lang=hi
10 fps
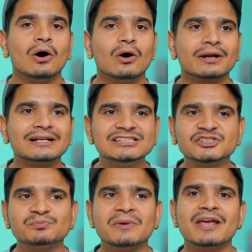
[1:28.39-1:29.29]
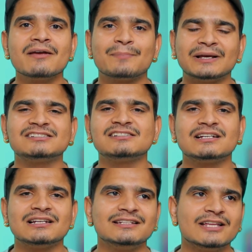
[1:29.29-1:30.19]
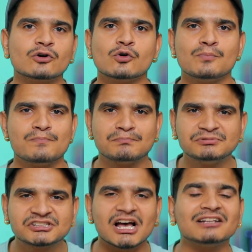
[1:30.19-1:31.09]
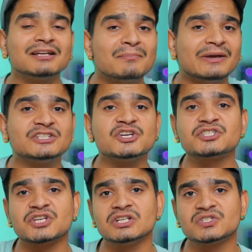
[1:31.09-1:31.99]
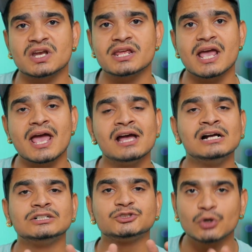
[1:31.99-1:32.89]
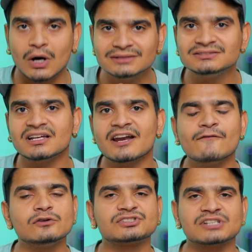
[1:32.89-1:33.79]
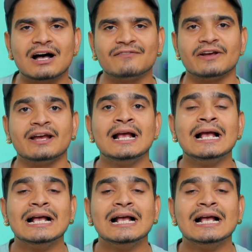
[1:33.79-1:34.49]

और इसमें बेसिकली देखो ज़्यादा मेजर चेंज नहीं है जो अंतर है वो साफ है